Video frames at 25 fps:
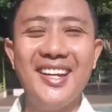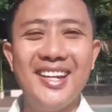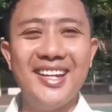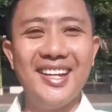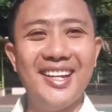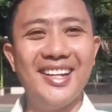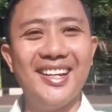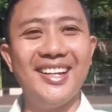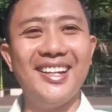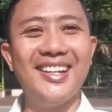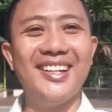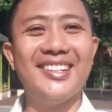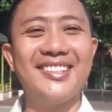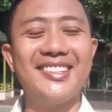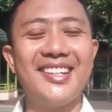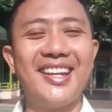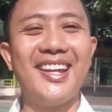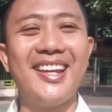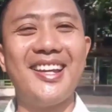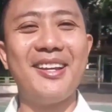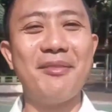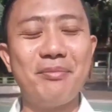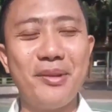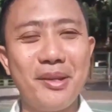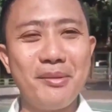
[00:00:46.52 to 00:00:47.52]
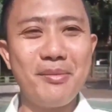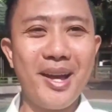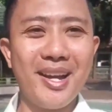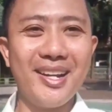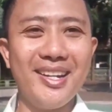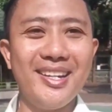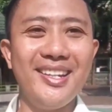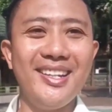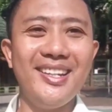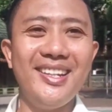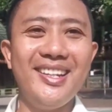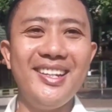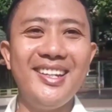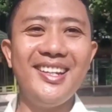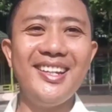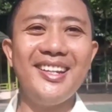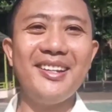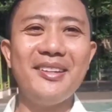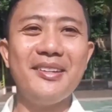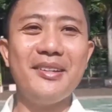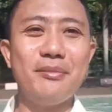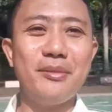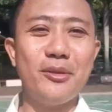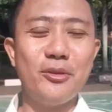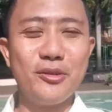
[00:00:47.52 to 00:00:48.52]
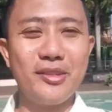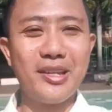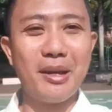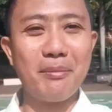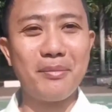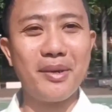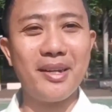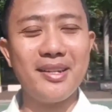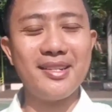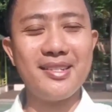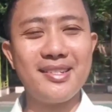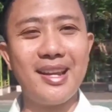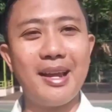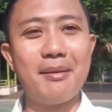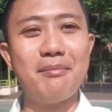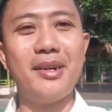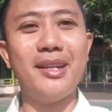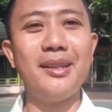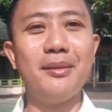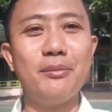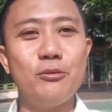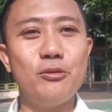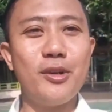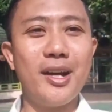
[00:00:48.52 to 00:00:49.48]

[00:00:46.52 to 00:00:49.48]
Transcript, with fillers: Eh, saya pribadi mengucapkan selamat